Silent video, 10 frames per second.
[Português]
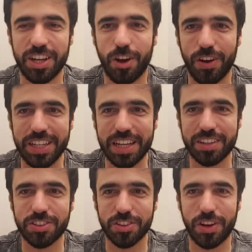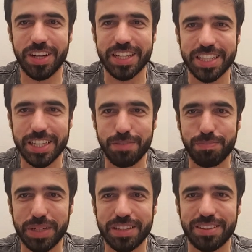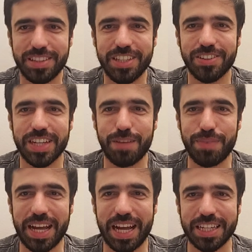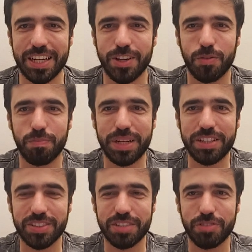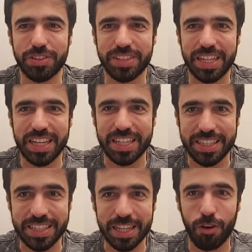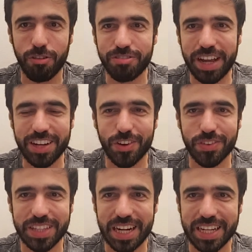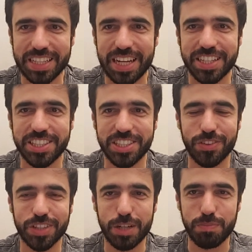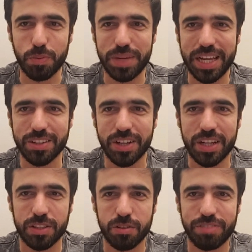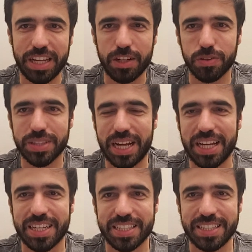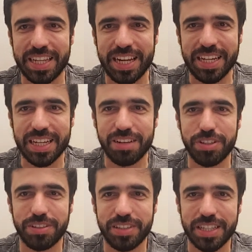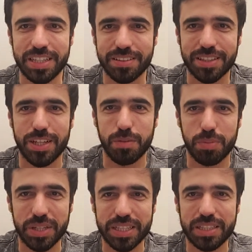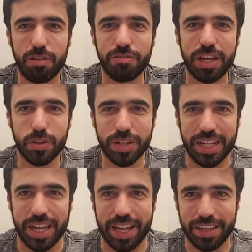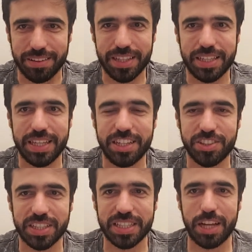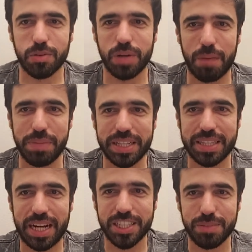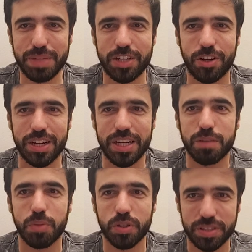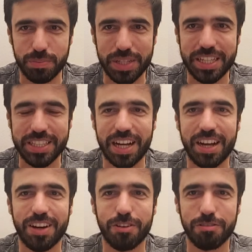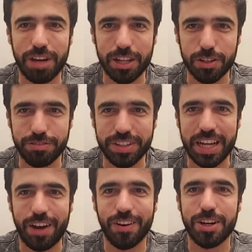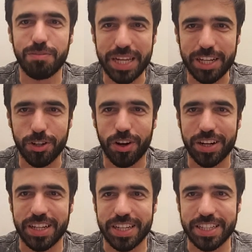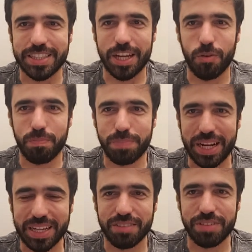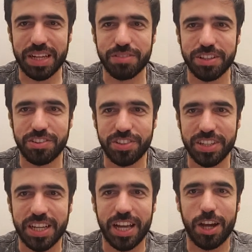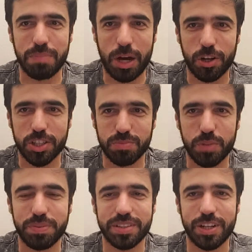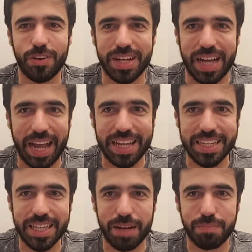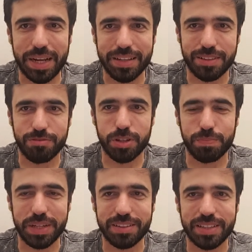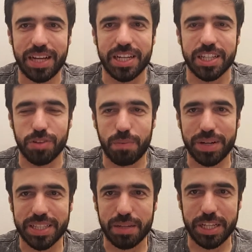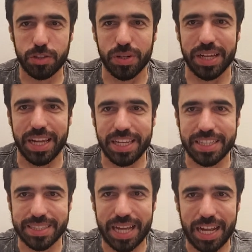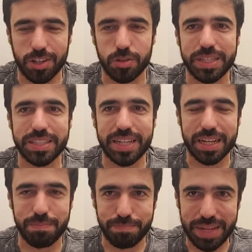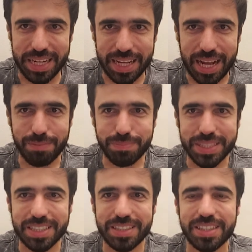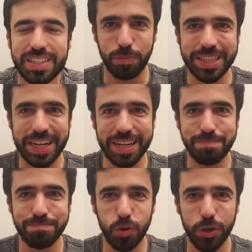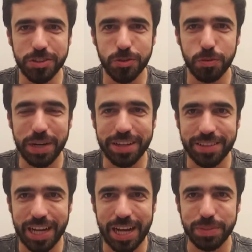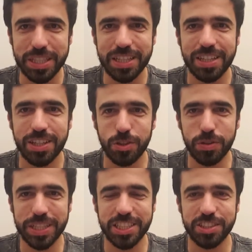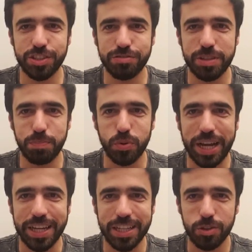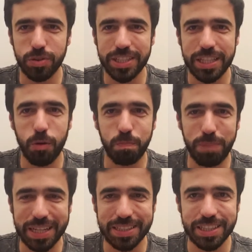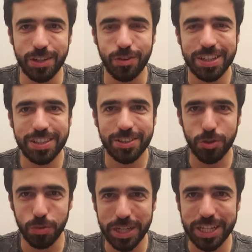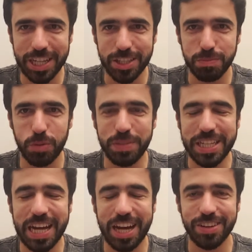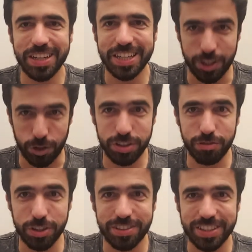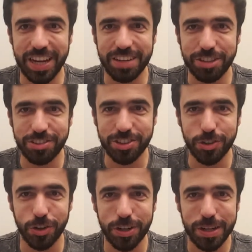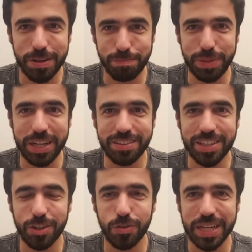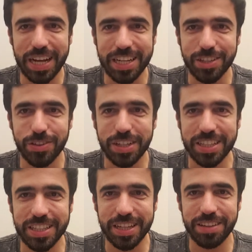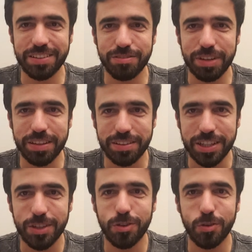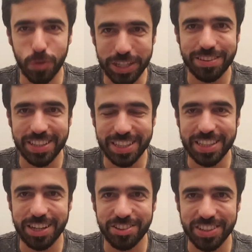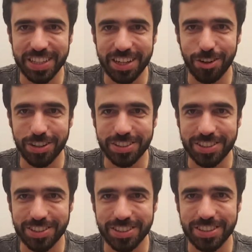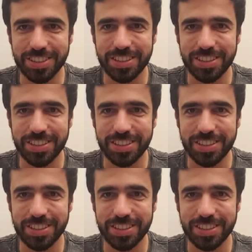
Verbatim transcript: Olha só que precinho, camarada, um preço que você não vai encontrar aqui na região do Campo Belo, não vai encontrar nem na vizinhança, porque tá um valor excelente, claro, a metragem menor possibilita um valor final menor. Então, para quem vai investir, é uma ótima opção, ainda mais se for pensar que o apartamento ele tá com uma entrega bem rápida, uma entrega muito mais rápida do que a gente vê por aí, do que é o padrão do mercado imobiliário. Então, se você é investidor, pensa com carinho que esse vai ser um excelente negócio.